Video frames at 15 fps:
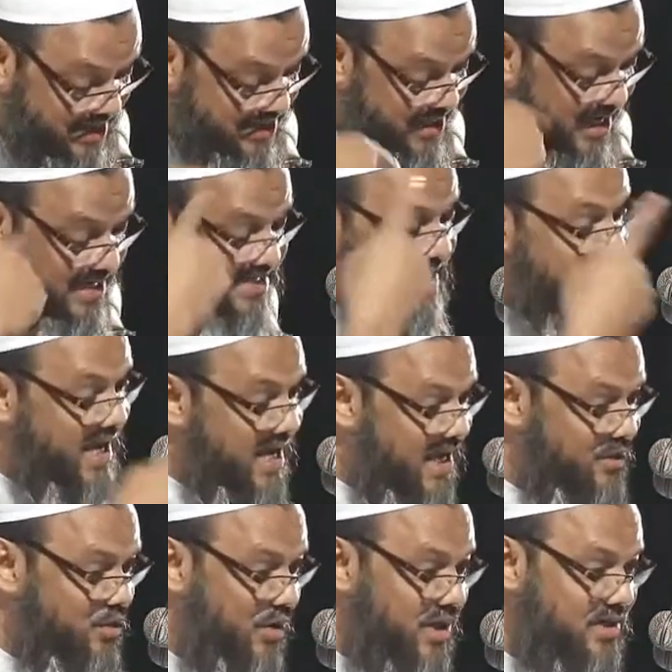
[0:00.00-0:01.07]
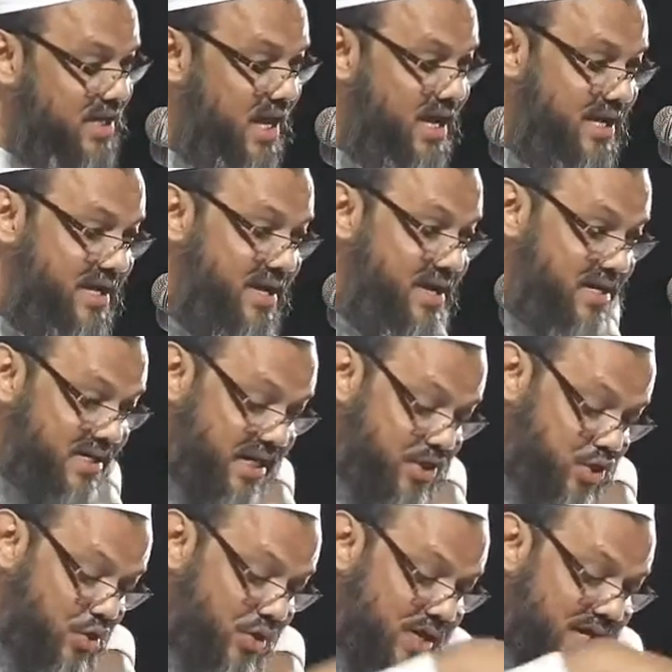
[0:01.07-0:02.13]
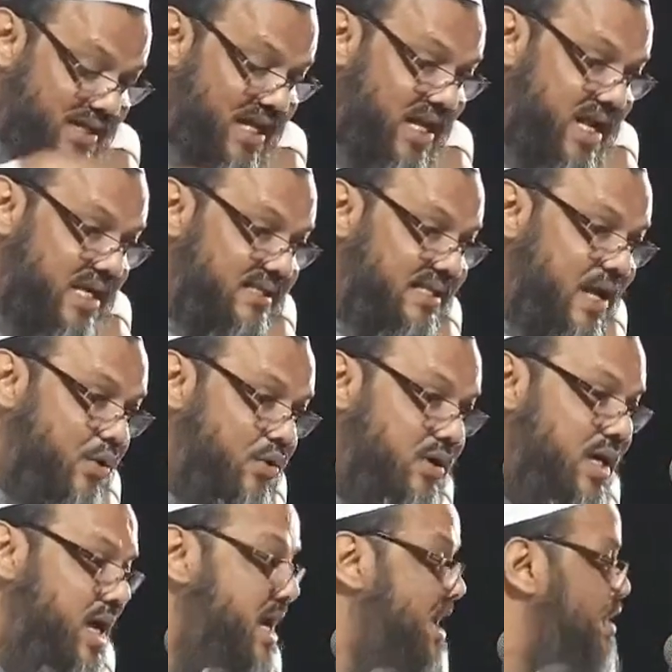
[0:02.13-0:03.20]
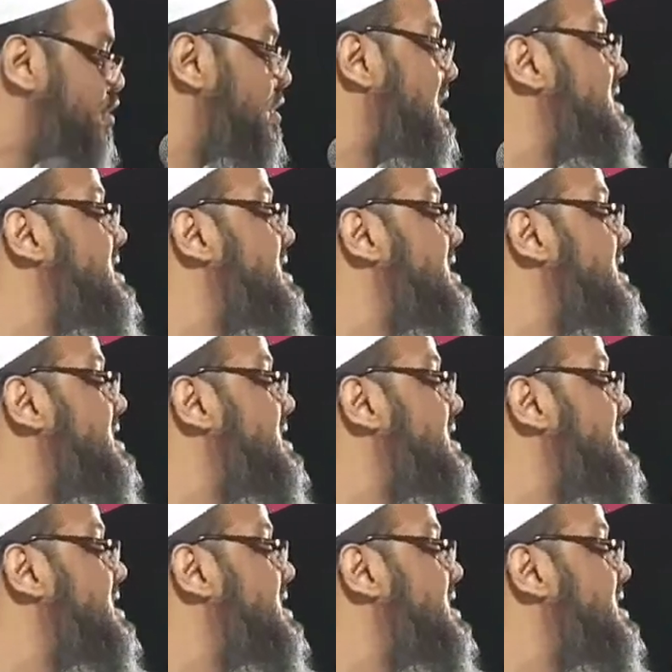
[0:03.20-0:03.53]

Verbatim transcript: সেই জায়গায় চলে যায় ঠিক শরিয়াতের রাস্তায় উঠলে সেটা